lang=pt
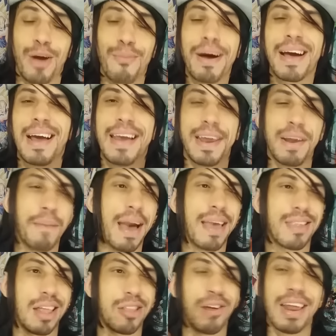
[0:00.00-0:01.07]
pra uma galera
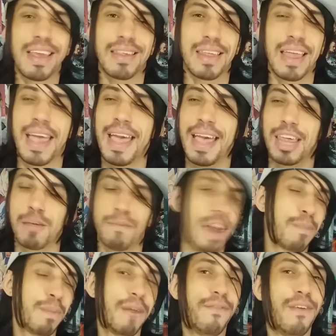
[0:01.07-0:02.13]
mais adolescente,
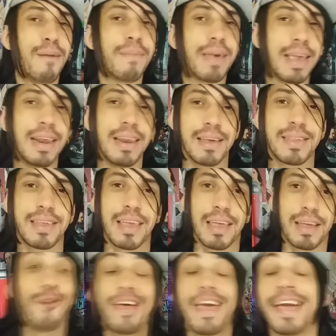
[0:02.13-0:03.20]
mais pra família, assim.
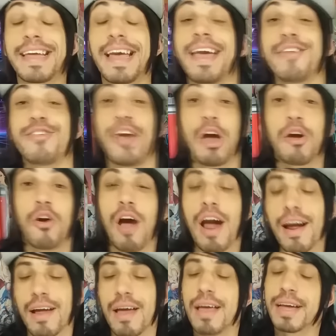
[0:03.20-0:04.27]
Foi aí que a Rede
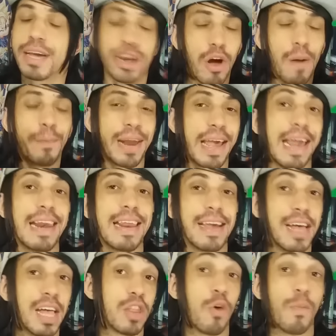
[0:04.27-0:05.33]
Record criou pra
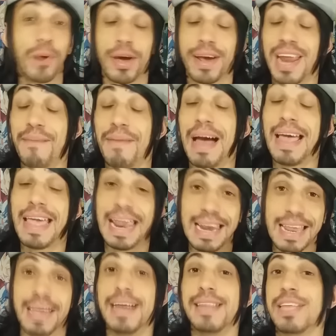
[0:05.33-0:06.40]
Eliana o programa
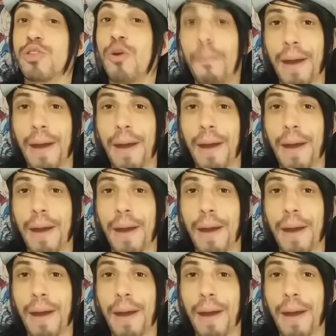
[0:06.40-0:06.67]
Eliana no